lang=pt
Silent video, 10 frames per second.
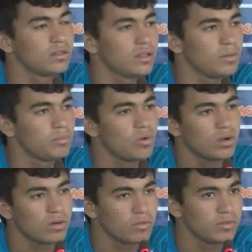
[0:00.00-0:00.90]
tenho
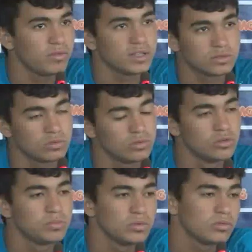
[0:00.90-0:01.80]
pouca convivência com o
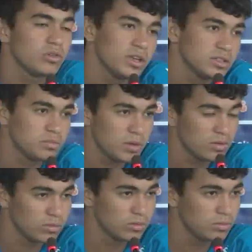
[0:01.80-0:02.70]
grupo, não conheço bem
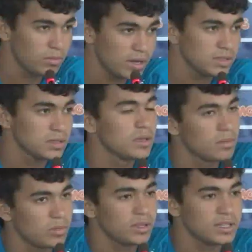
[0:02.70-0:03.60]
o grupo, mas
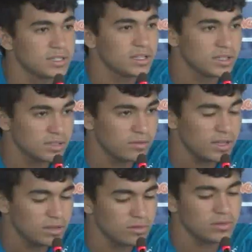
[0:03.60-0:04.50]
pode ter certeza que
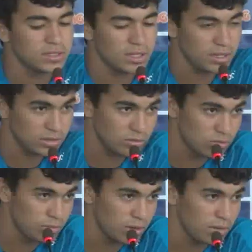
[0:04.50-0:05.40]
vai ter um excelente
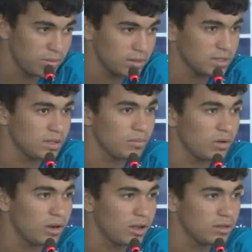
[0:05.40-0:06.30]
grupo aí para essa
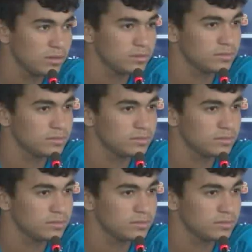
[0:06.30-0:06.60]
temporada.